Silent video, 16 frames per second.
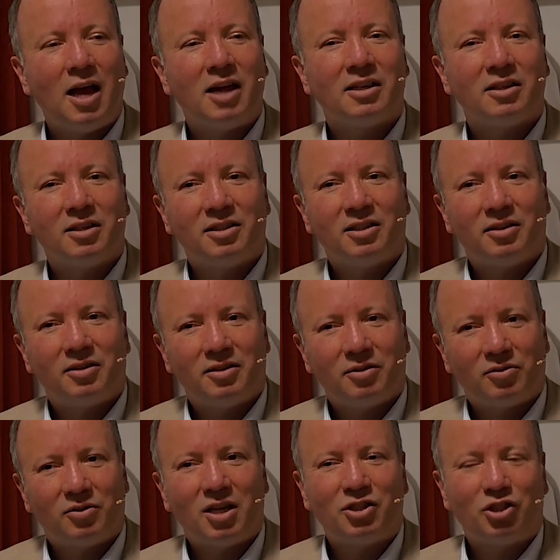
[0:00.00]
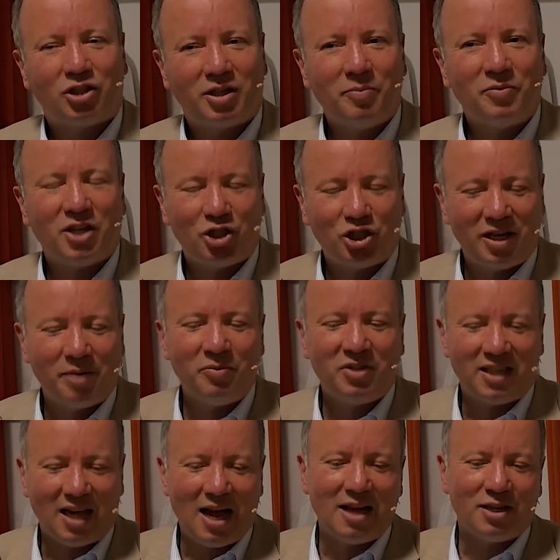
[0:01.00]
Ja, das stimmt, das
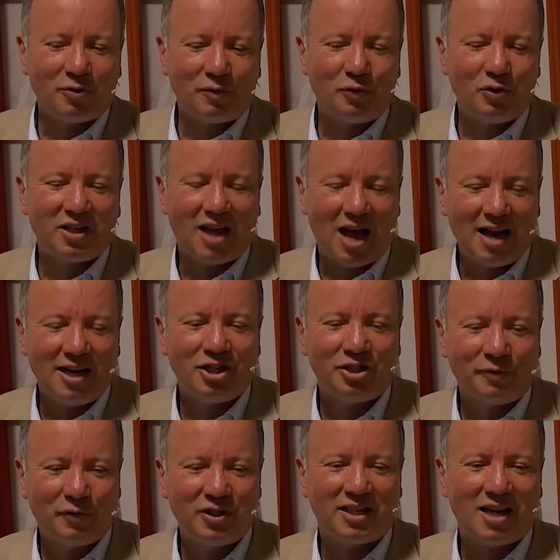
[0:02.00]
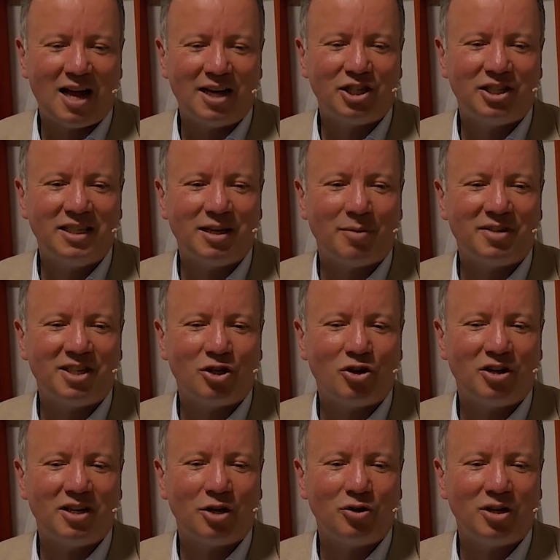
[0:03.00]
stimmt, ja. Also physikalisch, physikalisch nicht, aber sie
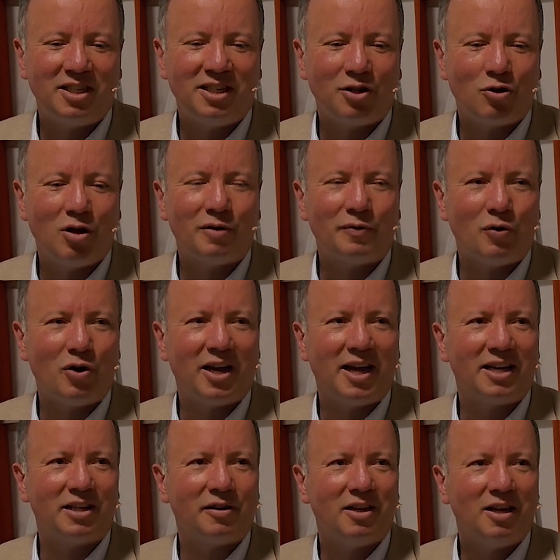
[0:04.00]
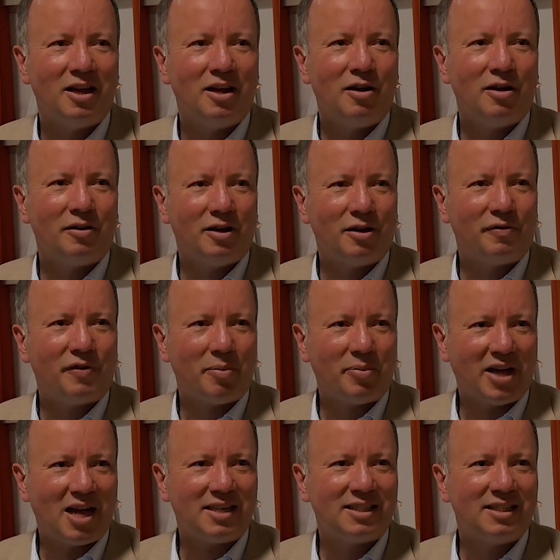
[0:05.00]
können natürlich die Goldvorräte äh,
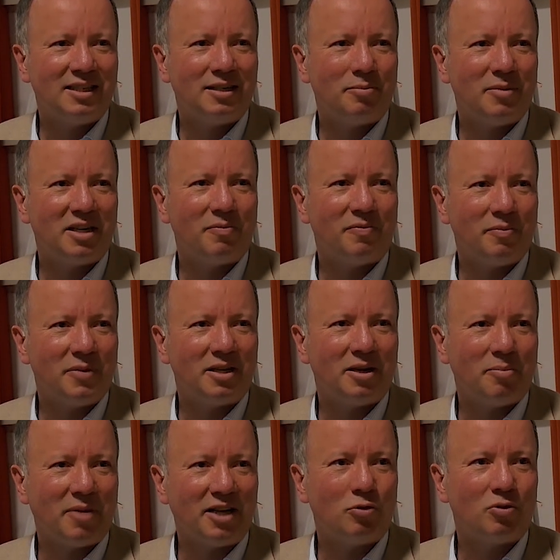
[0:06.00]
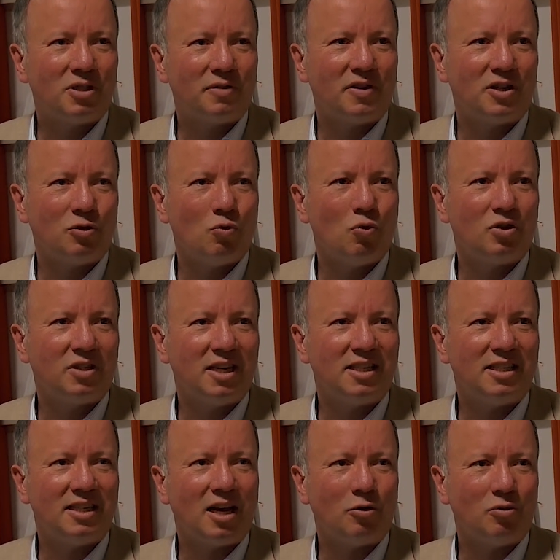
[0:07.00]
verprassen mit dem, mit dem Rettungsversuch,
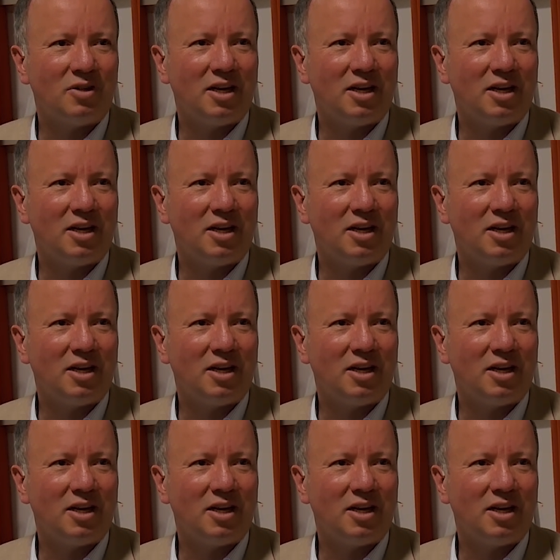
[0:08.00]
den sie dann